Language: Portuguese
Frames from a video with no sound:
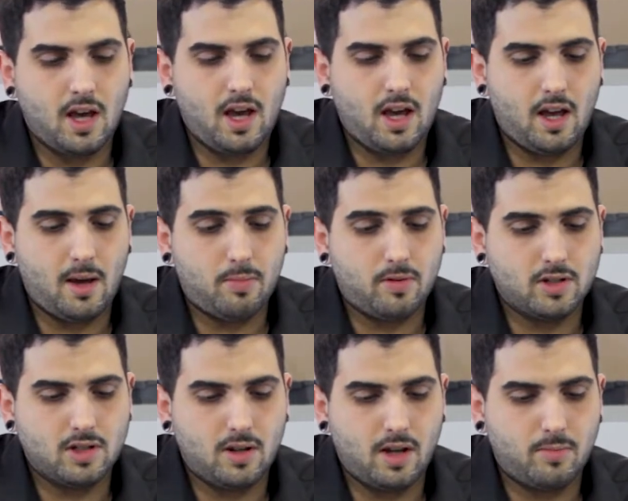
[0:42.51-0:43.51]
é,
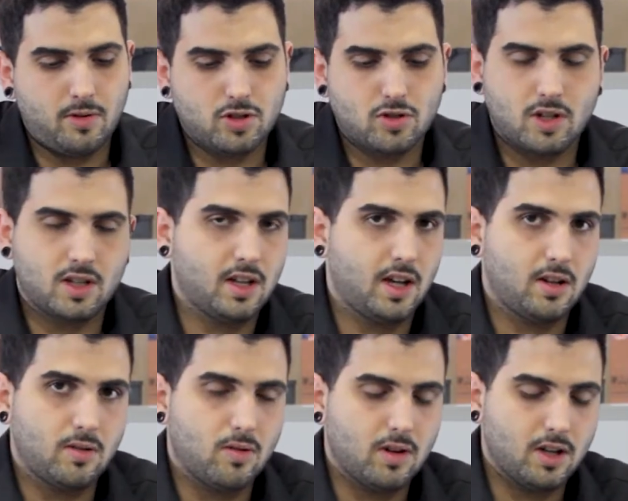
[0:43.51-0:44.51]
pode, é, pode conectar em
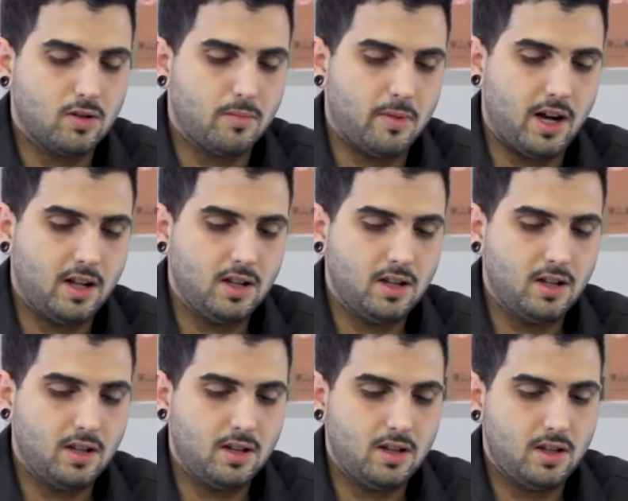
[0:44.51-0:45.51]
qualquer tomada
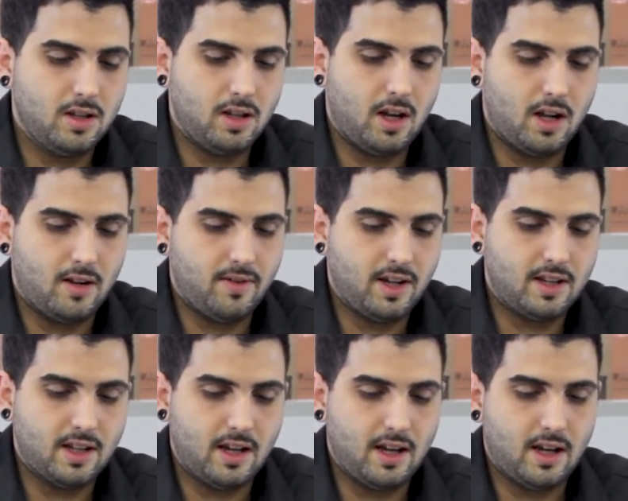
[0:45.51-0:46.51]
e ela vai
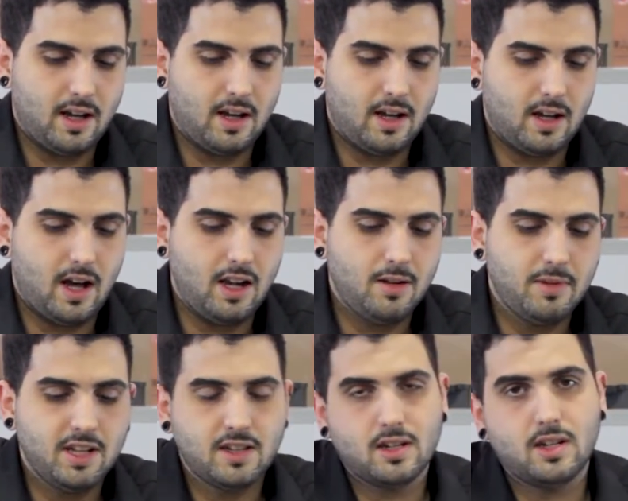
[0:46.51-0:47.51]
estar tá
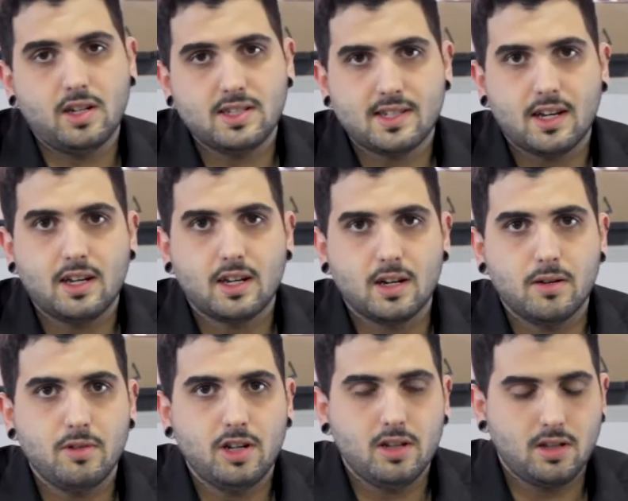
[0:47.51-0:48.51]
alimentando essa
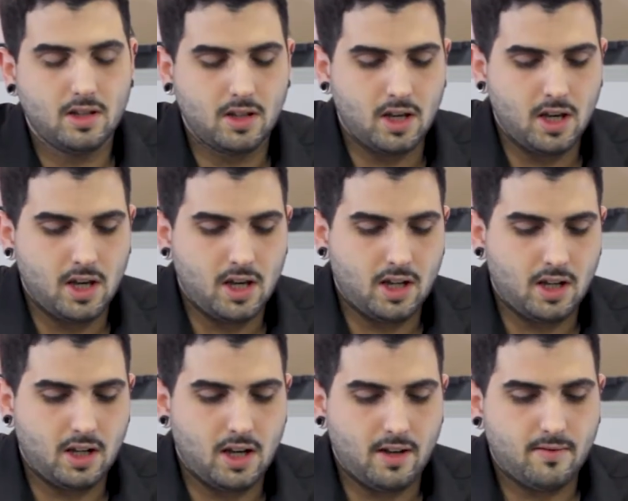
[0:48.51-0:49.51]
câmera
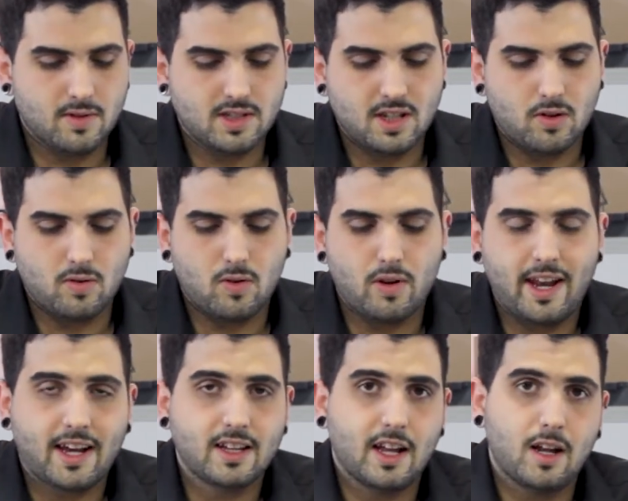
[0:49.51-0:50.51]
e daí você
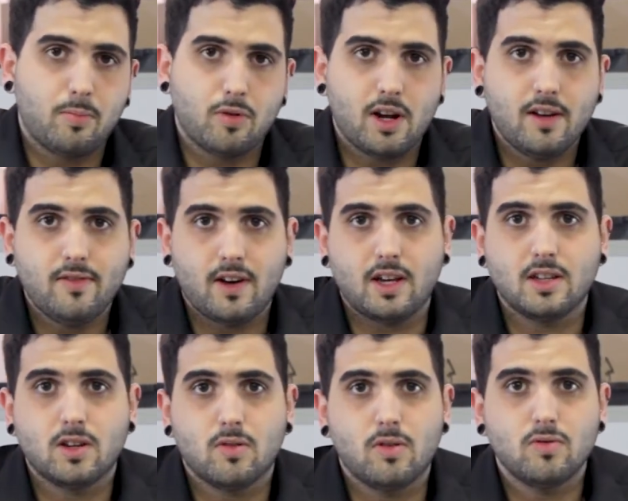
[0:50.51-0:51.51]
conecta ela por Wi-Fi.
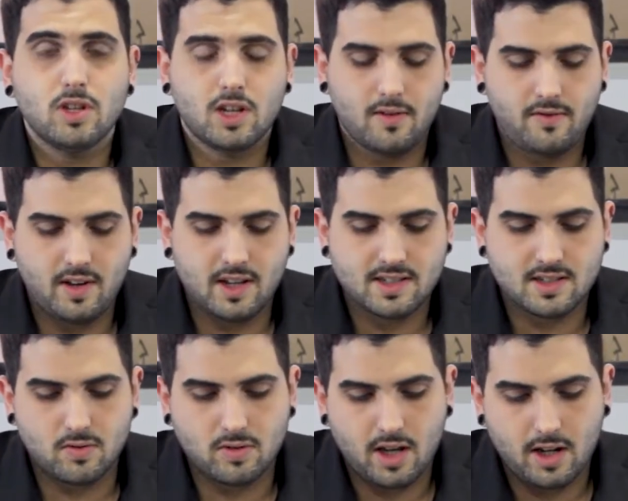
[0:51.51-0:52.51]
Então a única
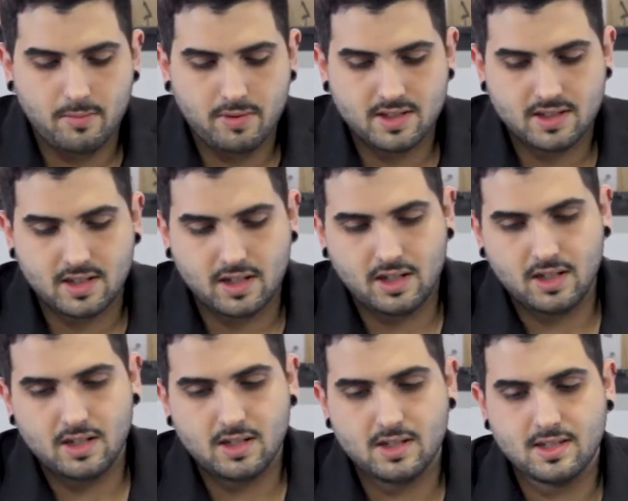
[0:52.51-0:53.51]
fiação que ela
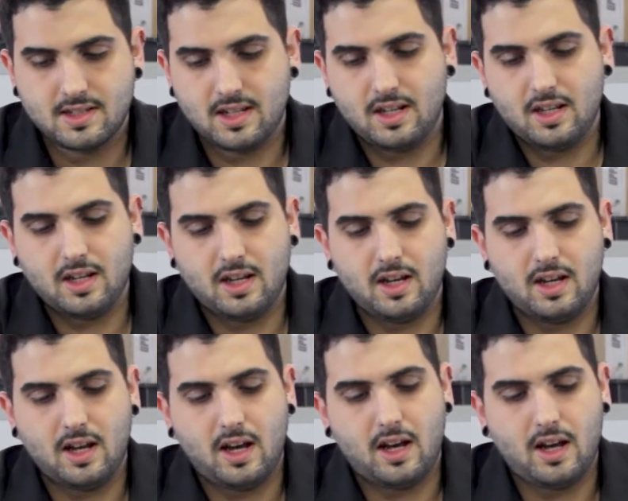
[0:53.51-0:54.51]
precisaria
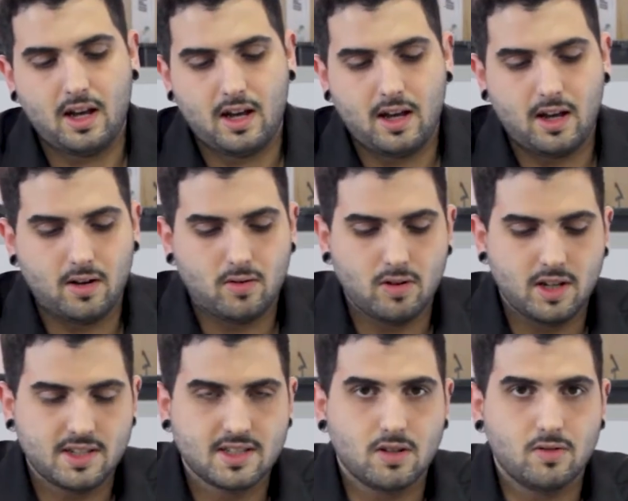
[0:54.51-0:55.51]
seria a
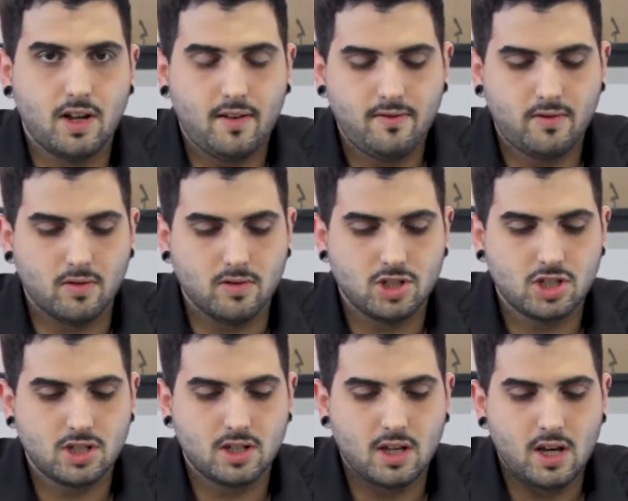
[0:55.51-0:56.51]
conexão da
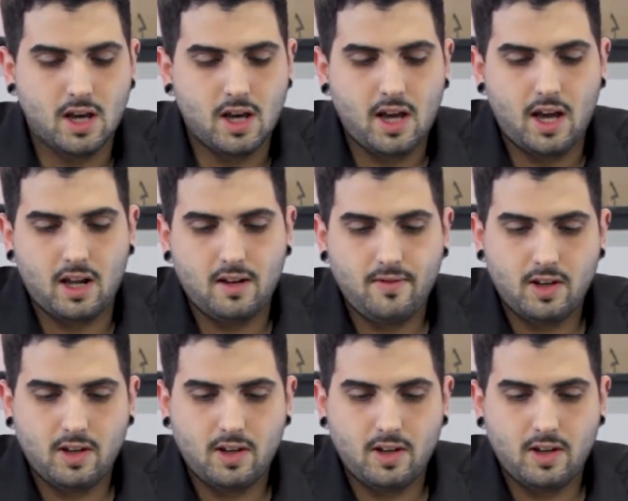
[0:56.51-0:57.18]
fonte. Ela